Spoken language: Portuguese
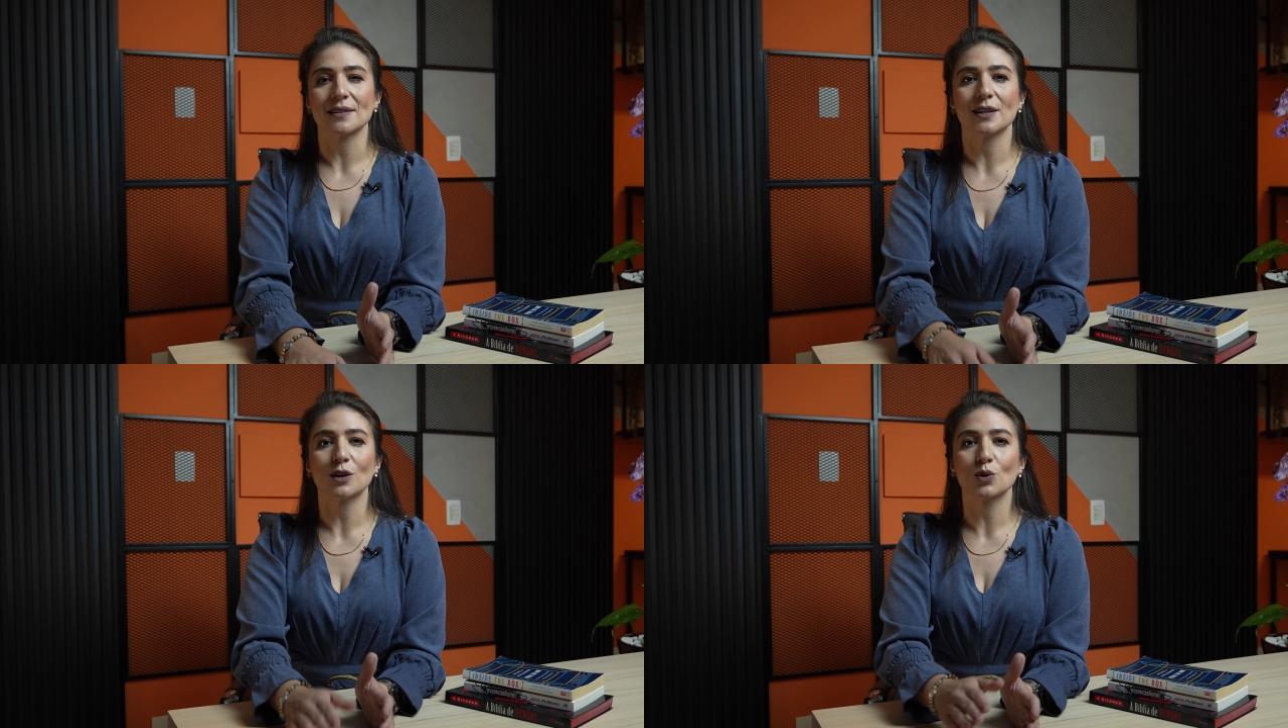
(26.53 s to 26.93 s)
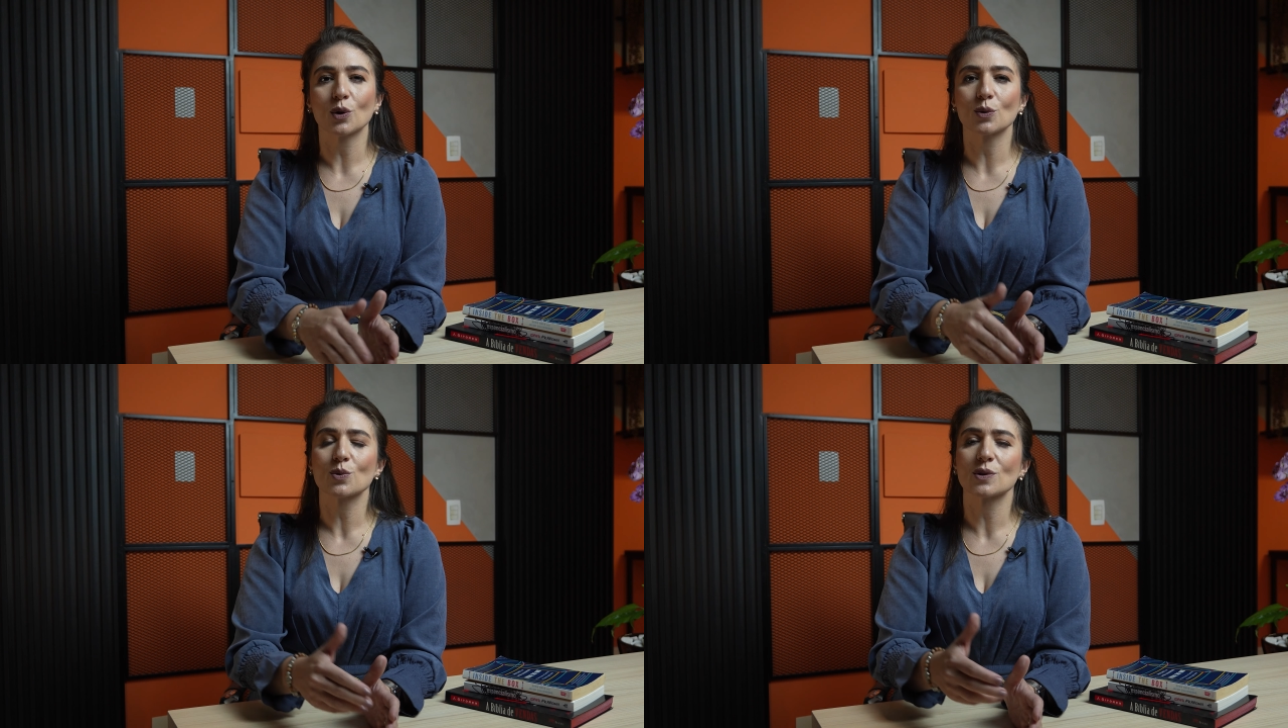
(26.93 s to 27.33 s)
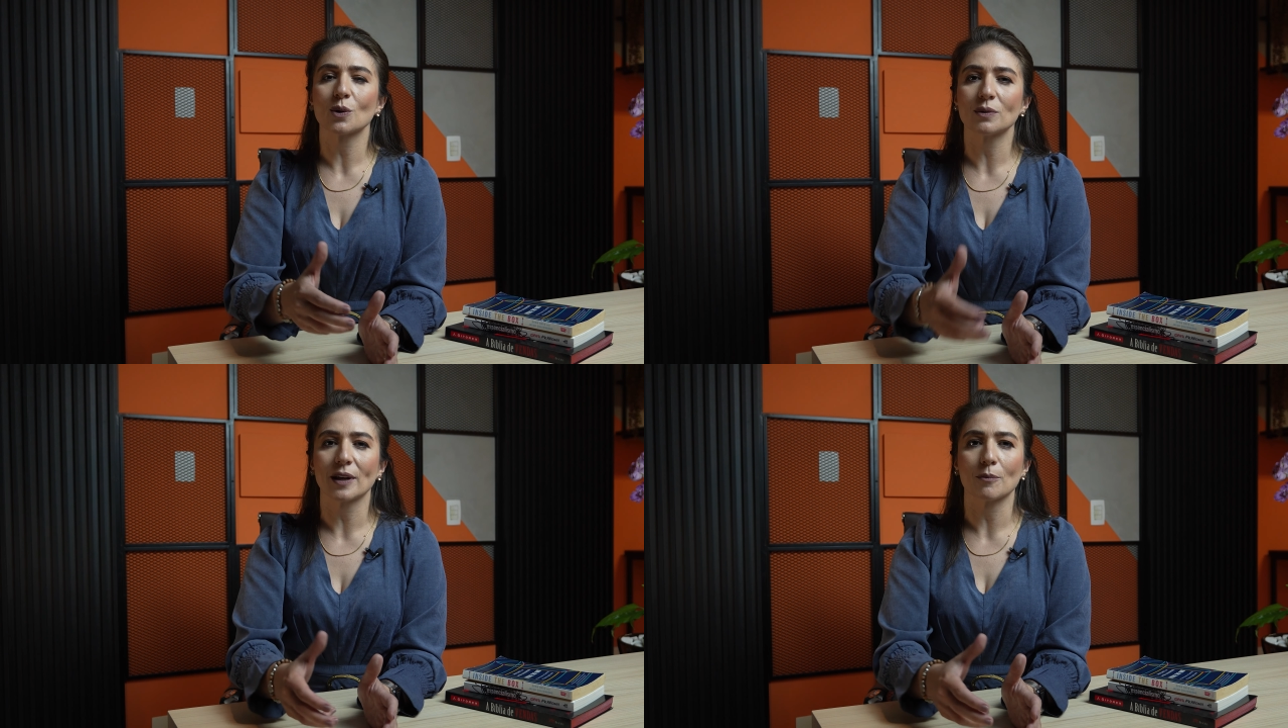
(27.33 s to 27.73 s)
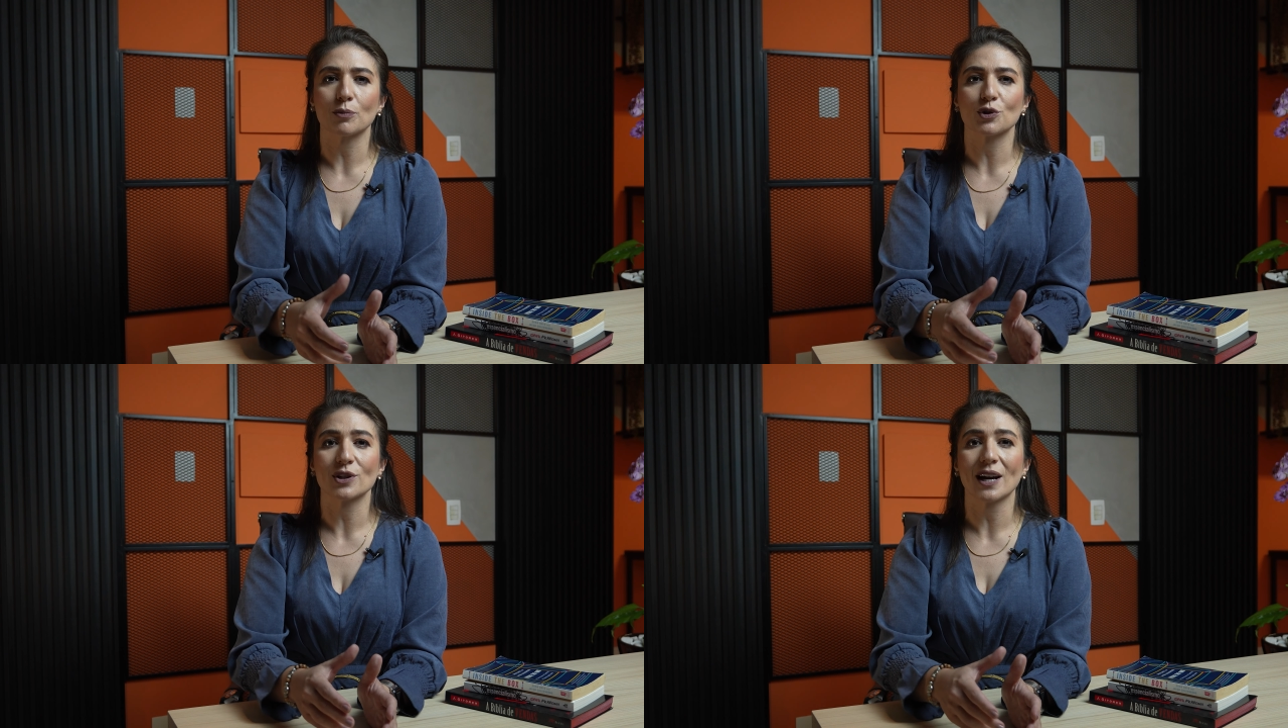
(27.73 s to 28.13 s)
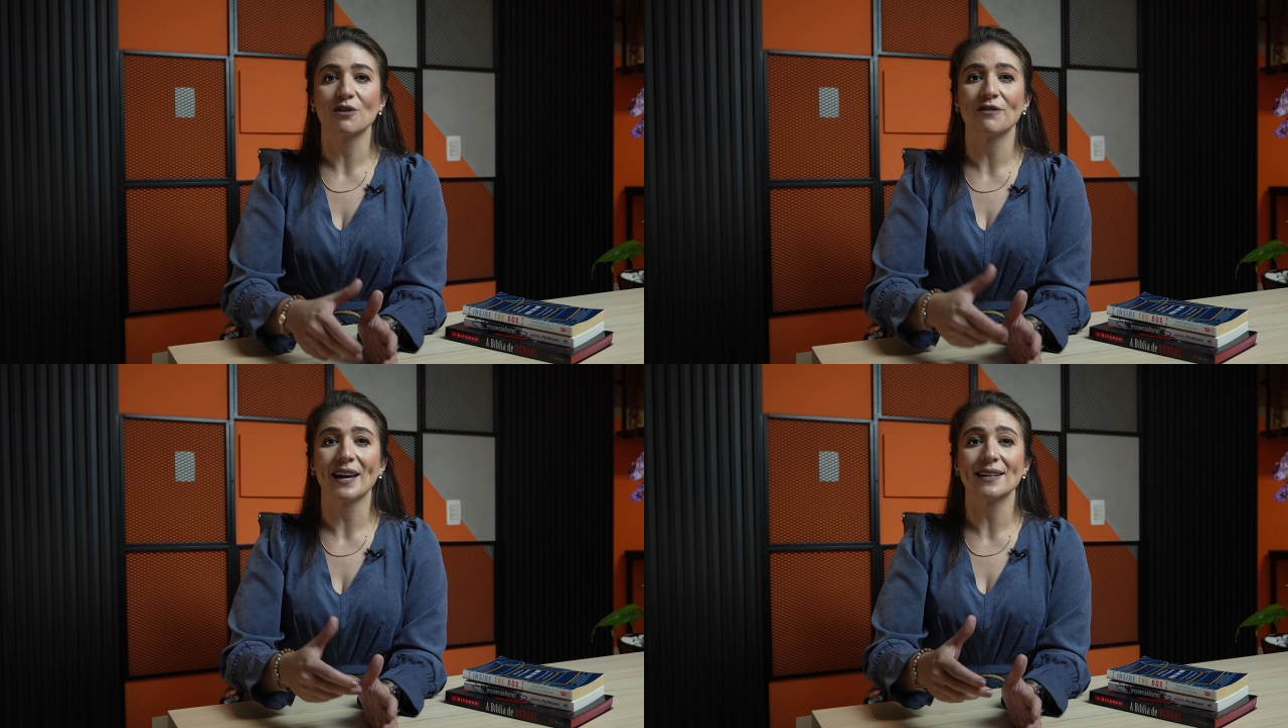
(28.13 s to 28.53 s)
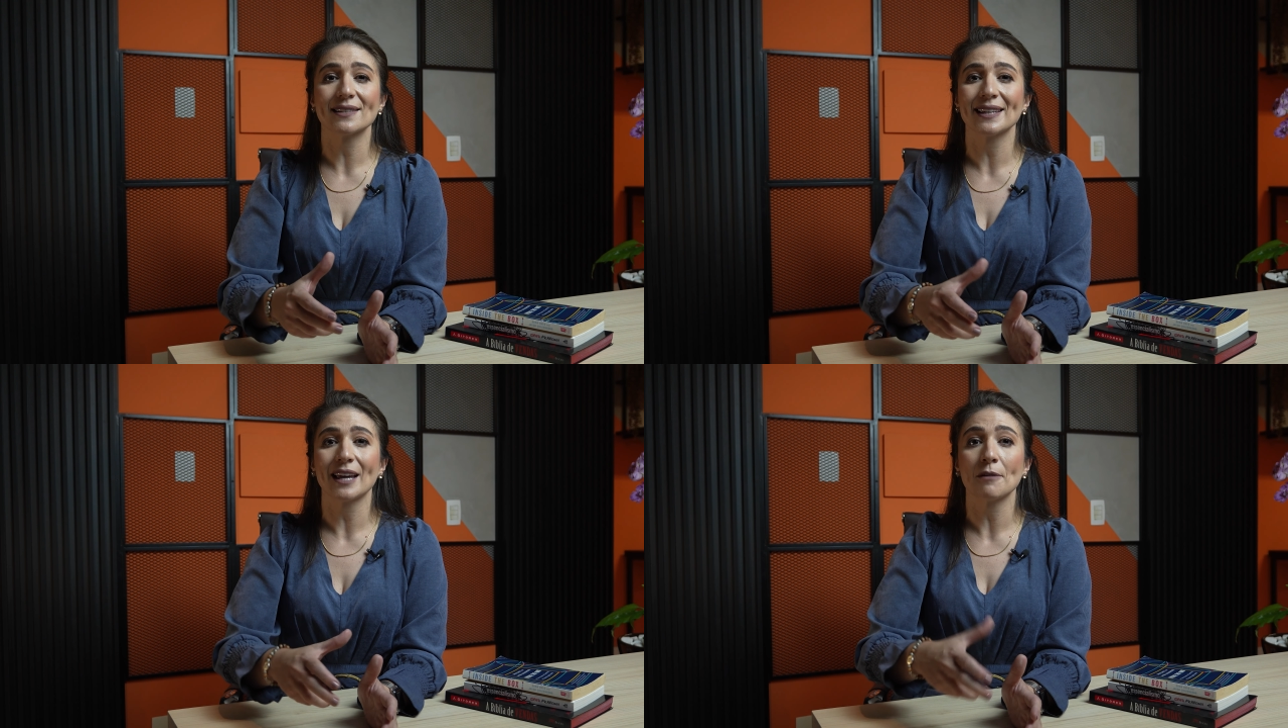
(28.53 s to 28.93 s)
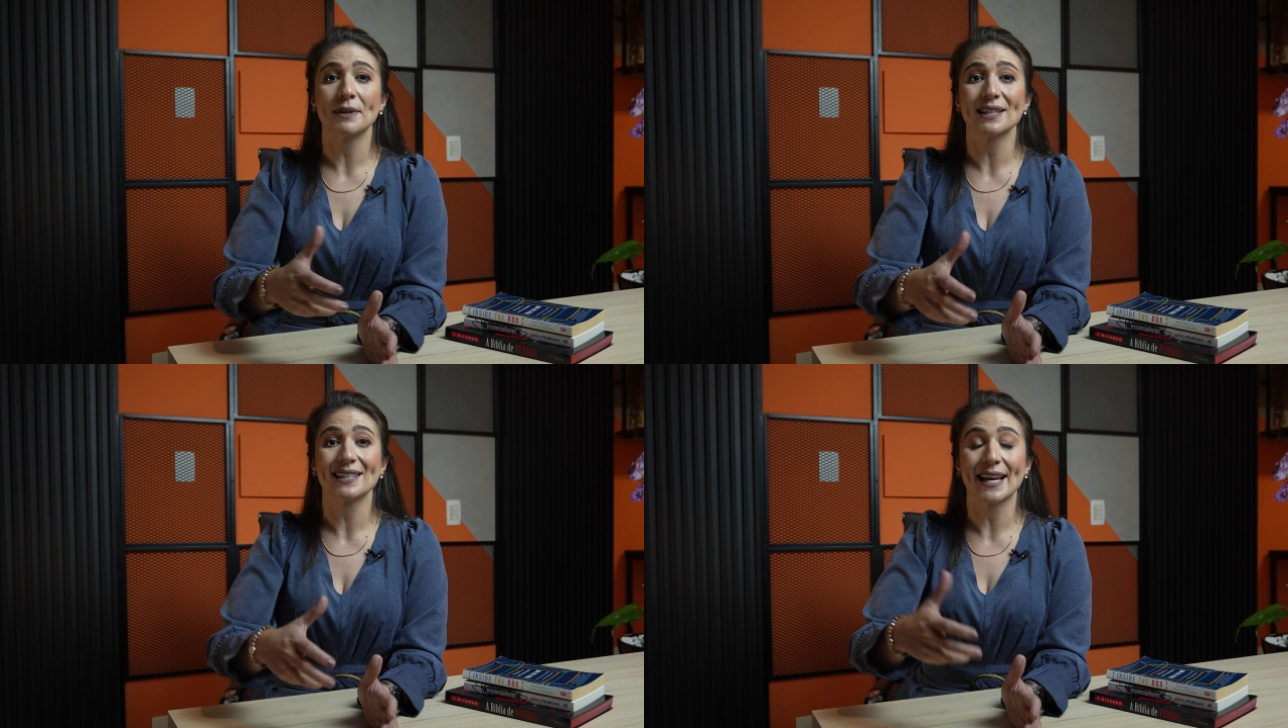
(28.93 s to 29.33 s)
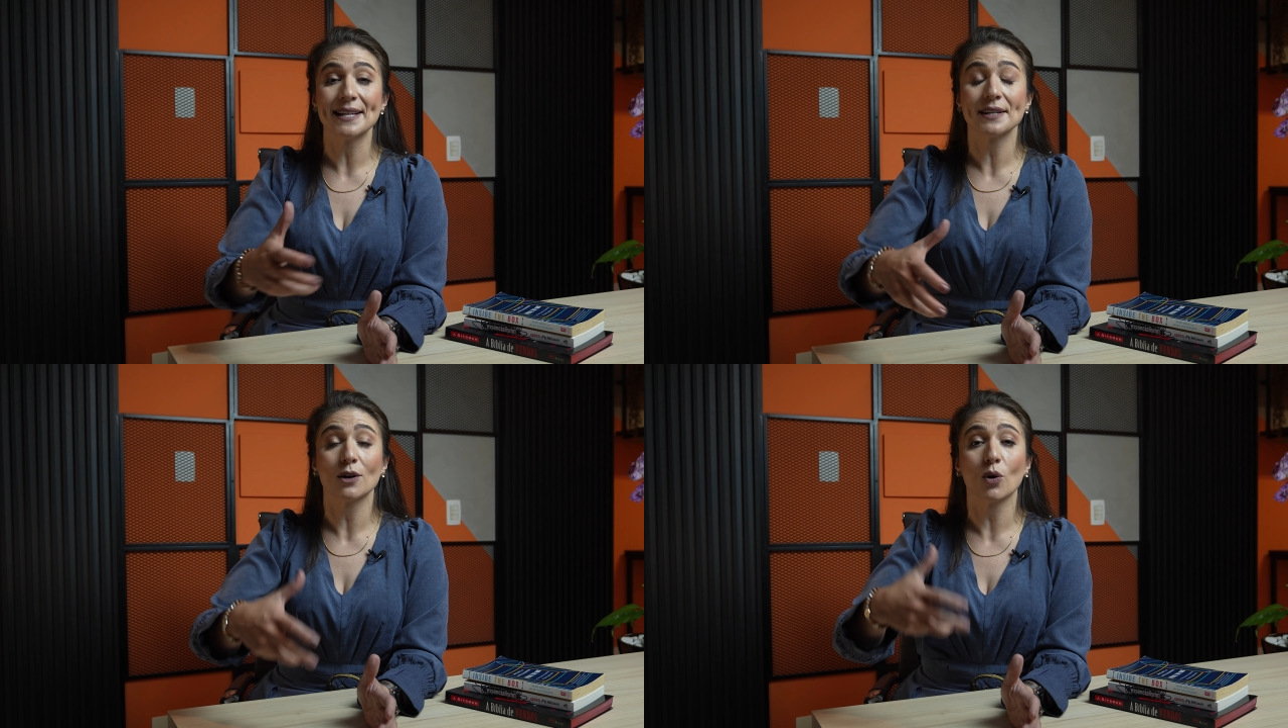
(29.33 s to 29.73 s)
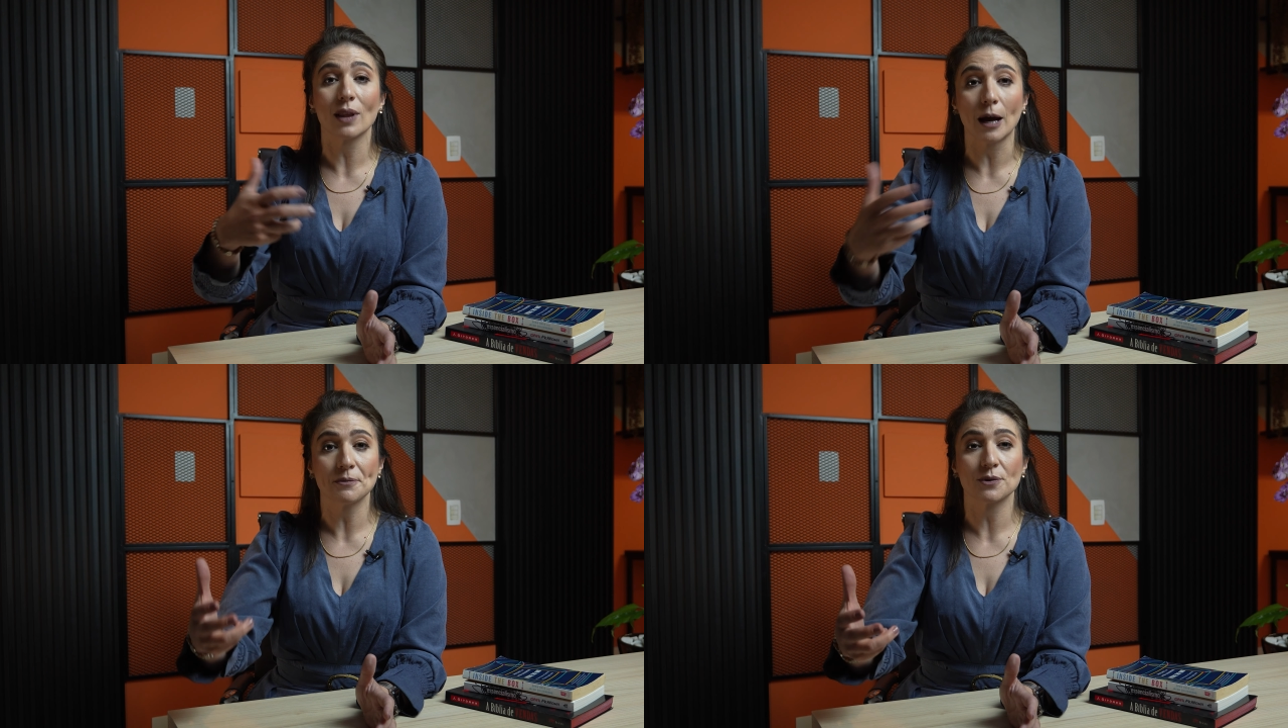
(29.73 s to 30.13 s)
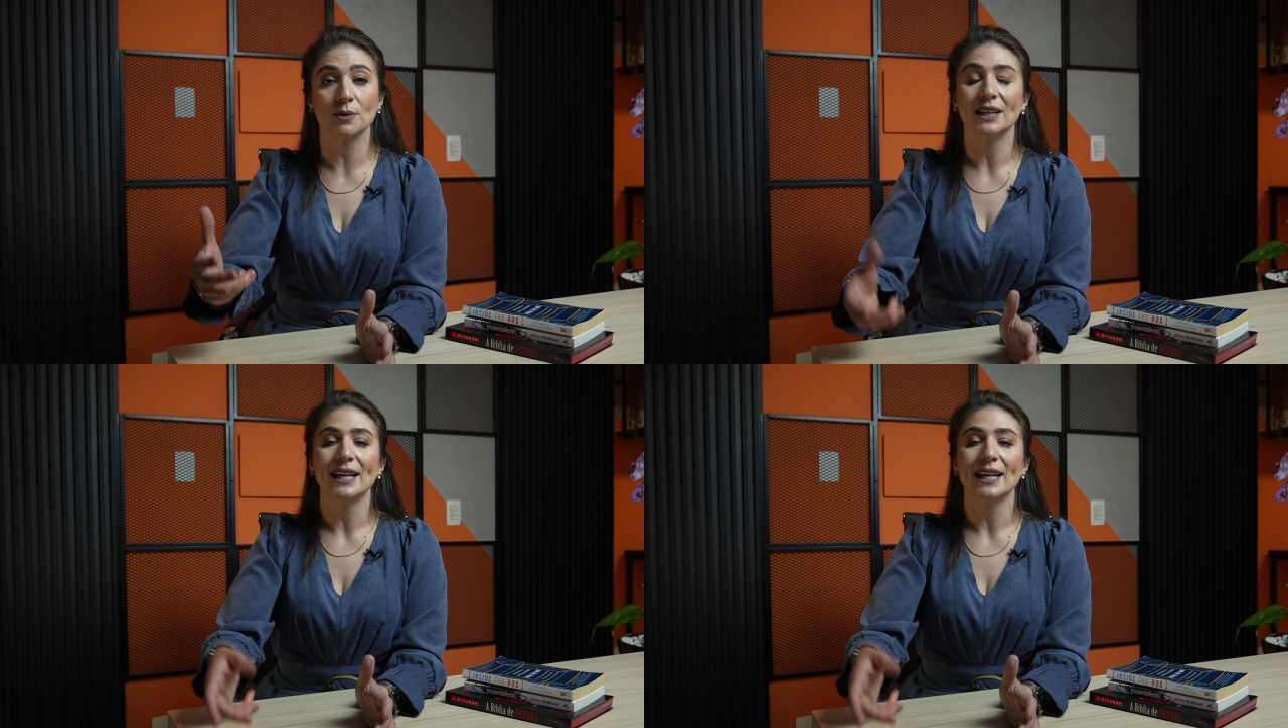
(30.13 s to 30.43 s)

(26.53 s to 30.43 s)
ser dono do seu tempo, tirar férias sem que a empresa entre em colapso,